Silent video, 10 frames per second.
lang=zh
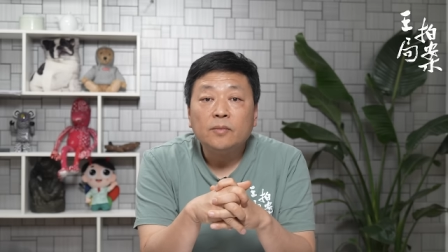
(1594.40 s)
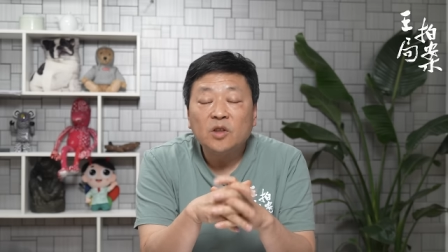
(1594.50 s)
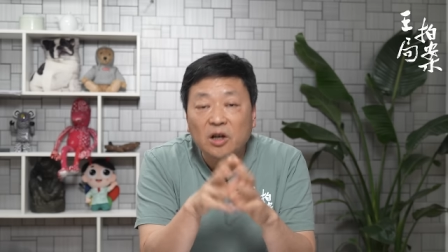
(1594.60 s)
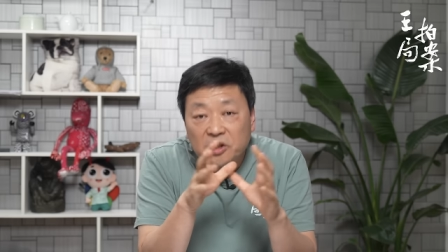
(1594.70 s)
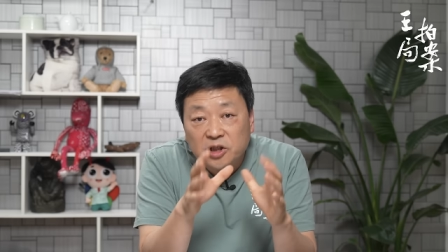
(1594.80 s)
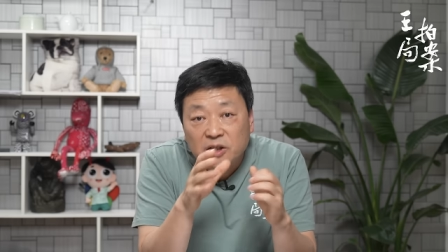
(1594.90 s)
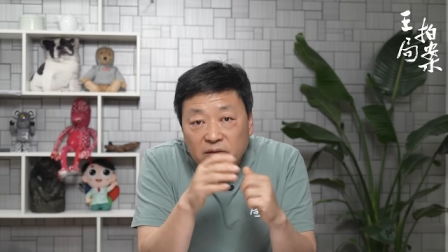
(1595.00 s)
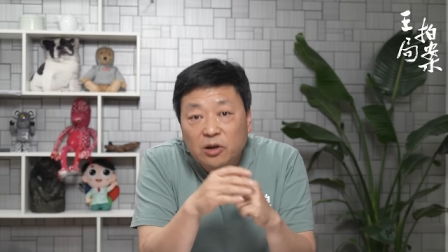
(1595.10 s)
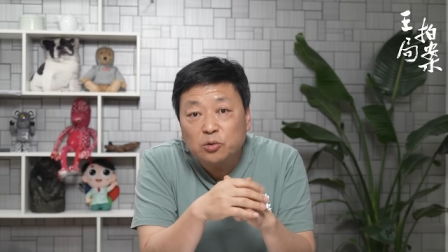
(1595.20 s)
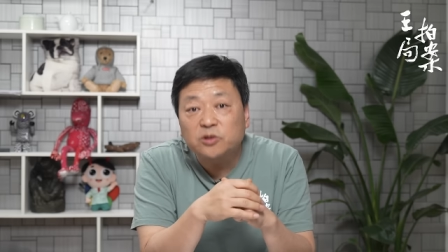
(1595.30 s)
当然，也正
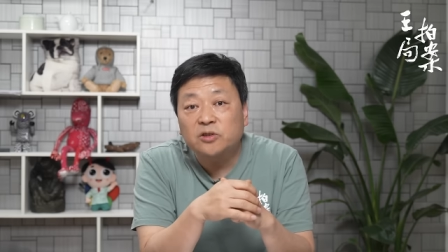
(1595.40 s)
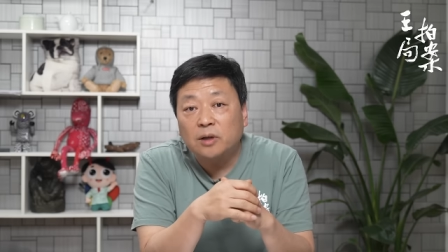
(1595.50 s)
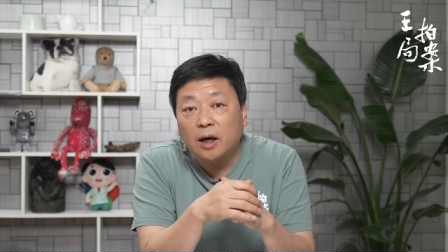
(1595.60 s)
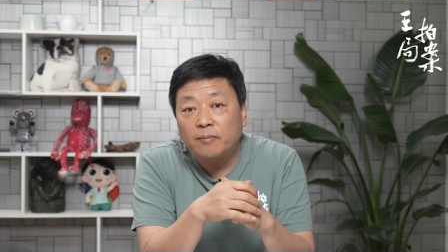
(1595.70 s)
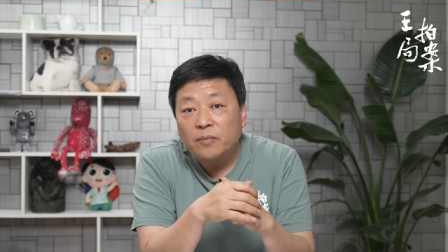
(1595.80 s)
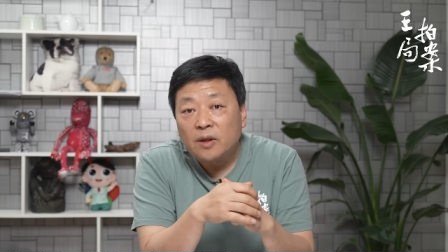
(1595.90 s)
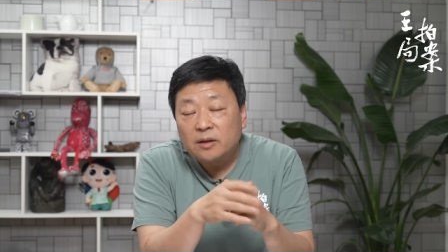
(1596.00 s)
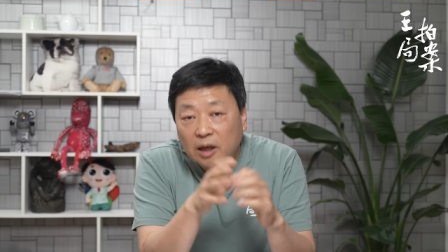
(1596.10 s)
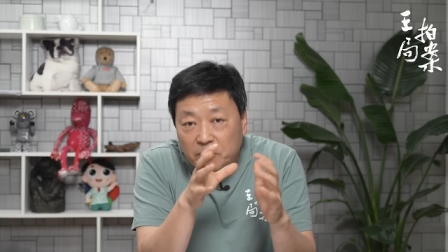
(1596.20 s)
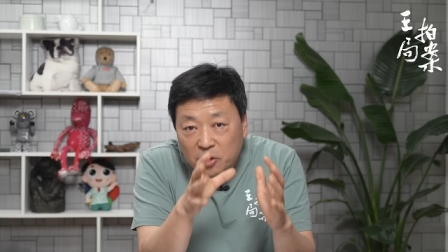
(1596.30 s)
因为如此了，
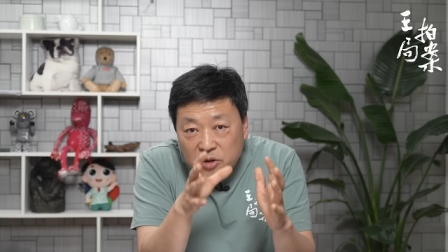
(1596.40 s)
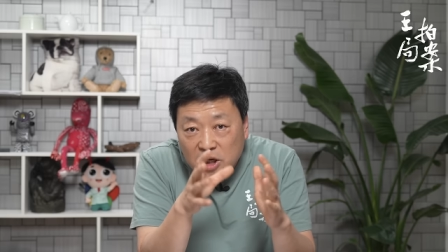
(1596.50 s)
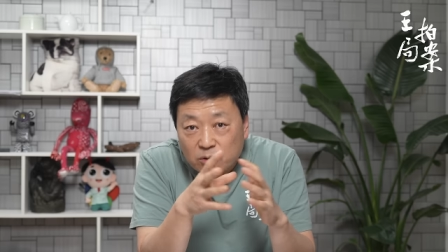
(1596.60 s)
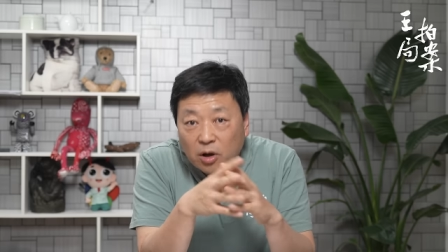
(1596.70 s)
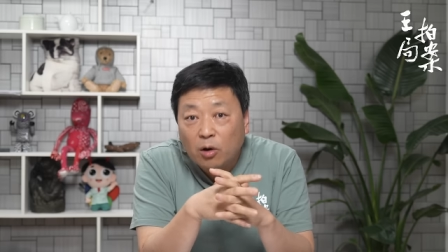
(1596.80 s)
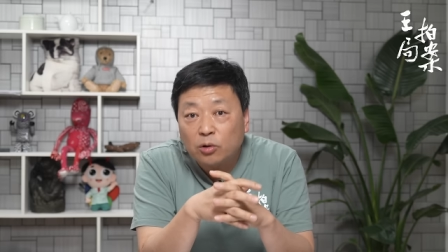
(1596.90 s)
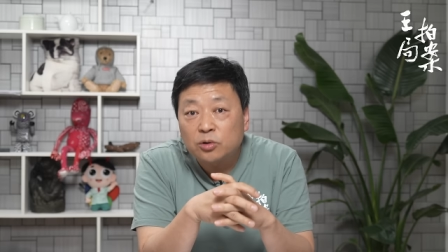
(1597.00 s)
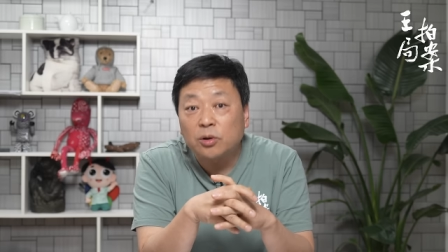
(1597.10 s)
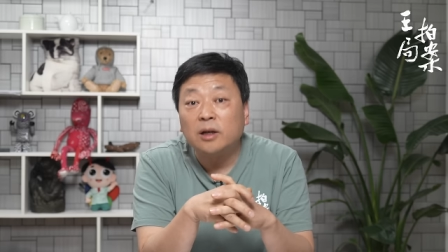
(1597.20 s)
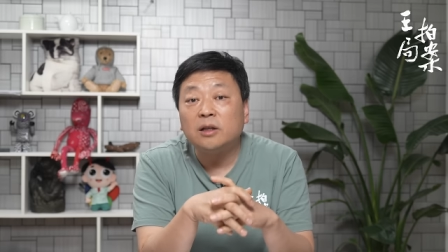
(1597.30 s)
他也没有解决好
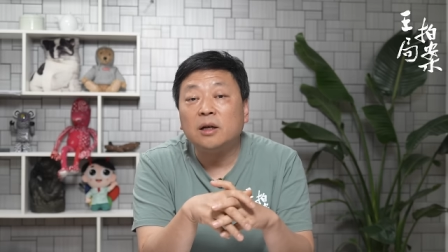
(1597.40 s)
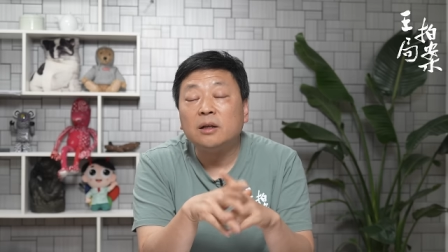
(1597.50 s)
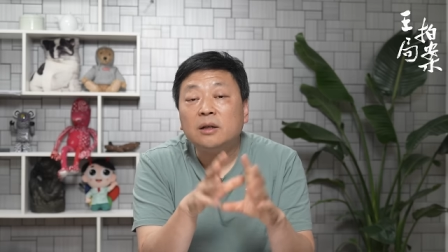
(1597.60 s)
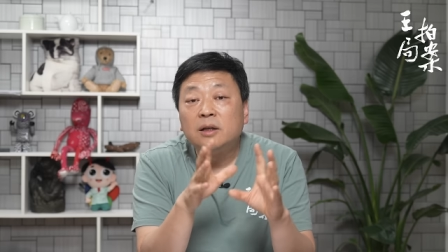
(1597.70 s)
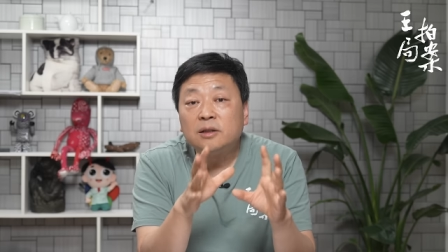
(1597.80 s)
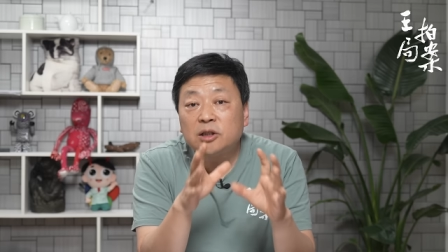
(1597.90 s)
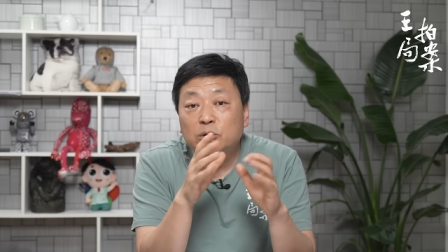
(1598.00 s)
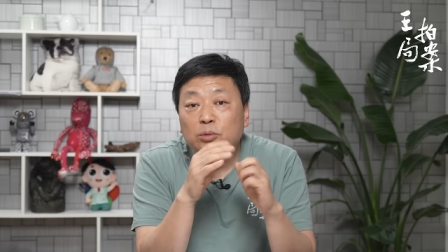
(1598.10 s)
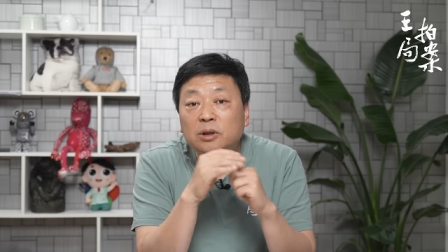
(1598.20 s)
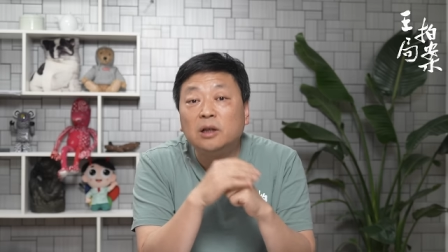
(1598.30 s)
权力的这
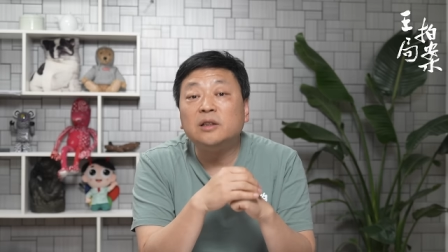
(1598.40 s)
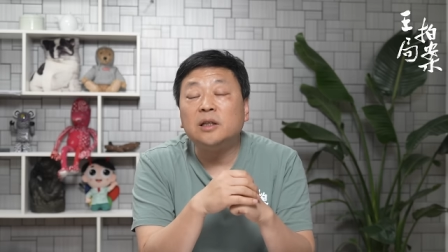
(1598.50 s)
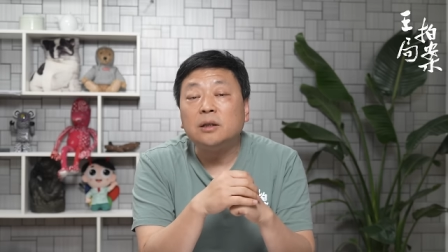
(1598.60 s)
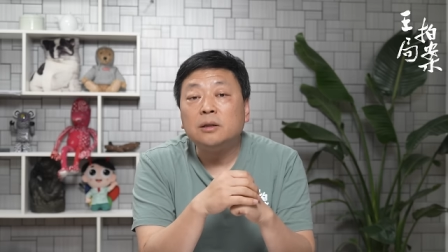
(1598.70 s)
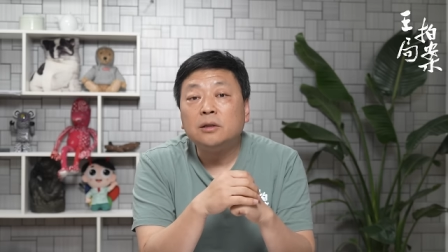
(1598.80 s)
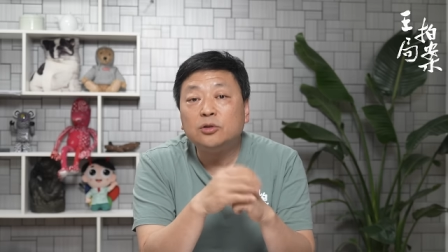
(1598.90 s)
种更替。